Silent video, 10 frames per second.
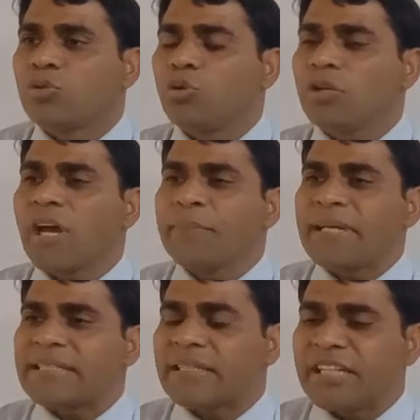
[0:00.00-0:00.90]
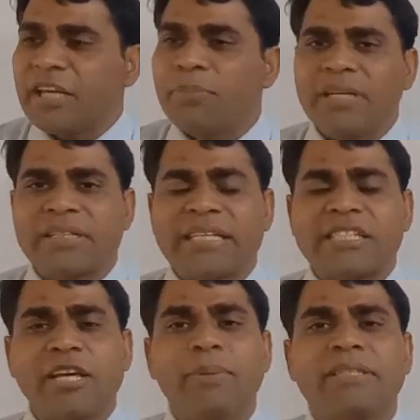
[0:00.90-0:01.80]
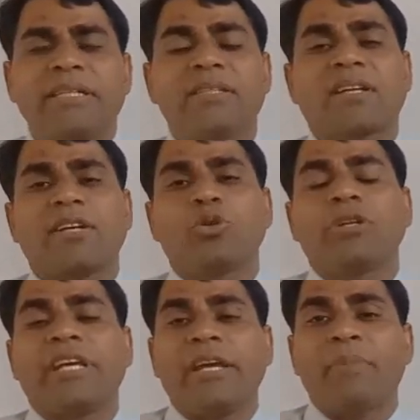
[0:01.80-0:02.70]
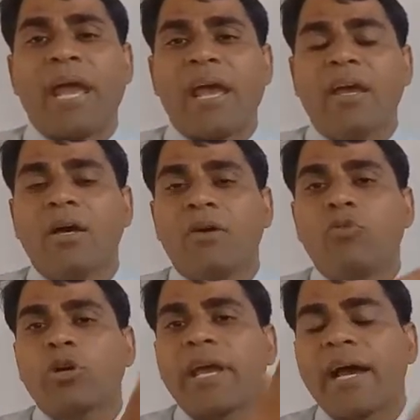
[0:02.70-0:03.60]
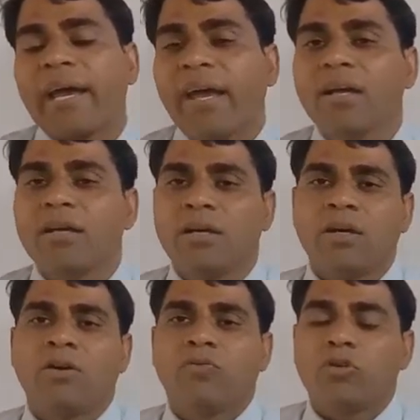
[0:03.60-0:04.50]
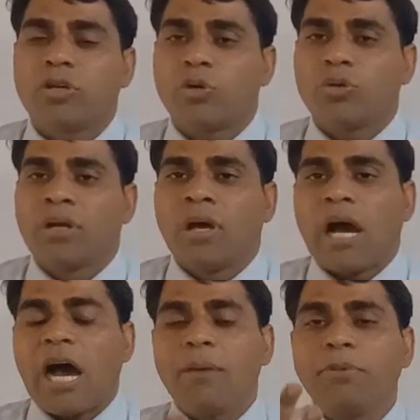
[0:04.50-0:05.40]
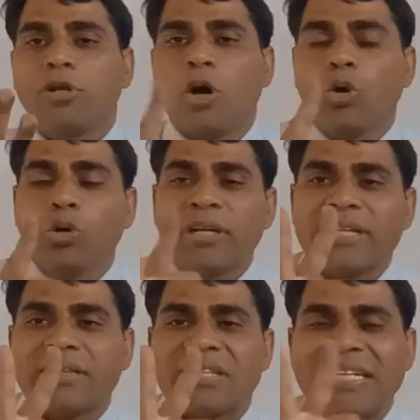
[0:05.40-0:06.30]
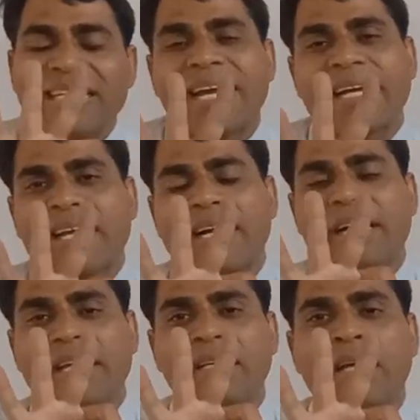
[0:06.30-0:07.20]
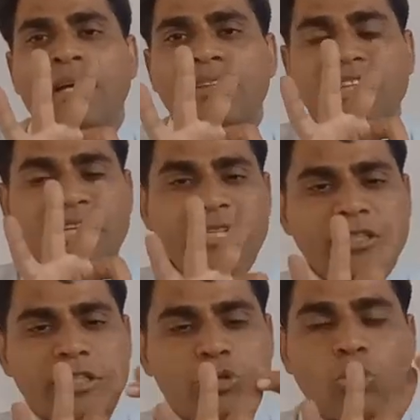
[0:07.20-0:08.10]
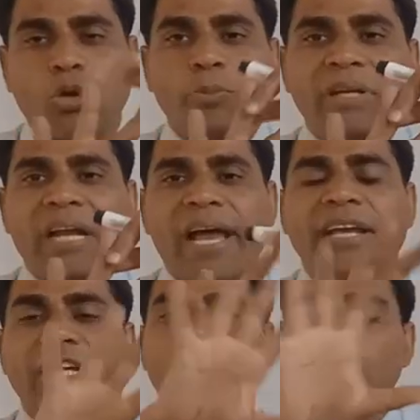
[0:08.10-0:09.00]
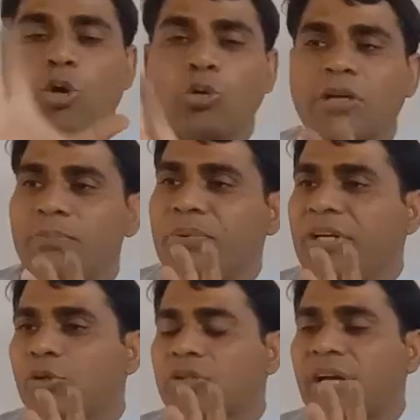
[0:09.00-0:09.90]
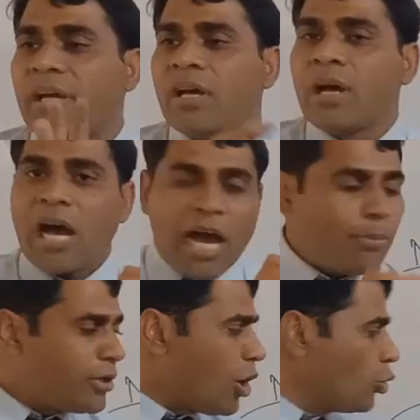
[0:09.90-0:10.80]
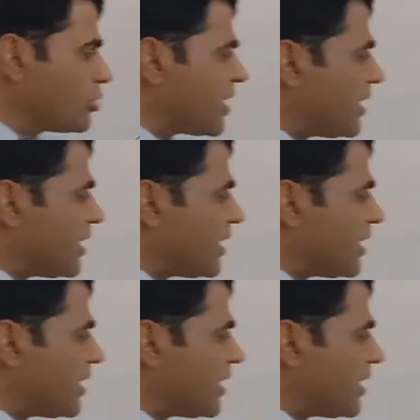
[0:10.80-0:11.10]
दुनिया में जितनी भी किसी भी चीज़ का जो नेम है वो क्या है वो नउन अब नउन थ्री कैटेगरी तीन चीज़ों को मिलाएंगे तो नउन कंप्लीट होता है अब नउन से